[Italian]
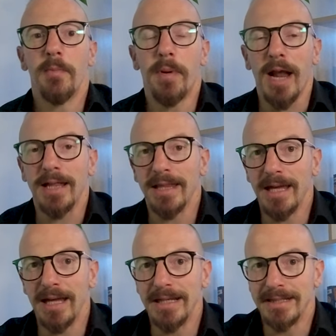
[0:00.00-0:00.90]

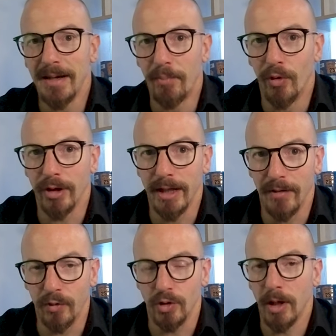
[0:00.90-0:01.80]
prende il sapore
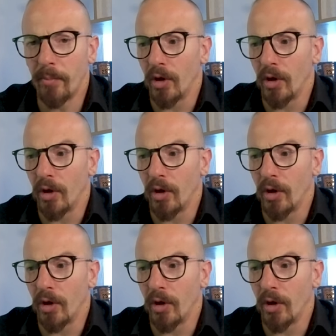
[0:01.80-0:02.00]
della frutta.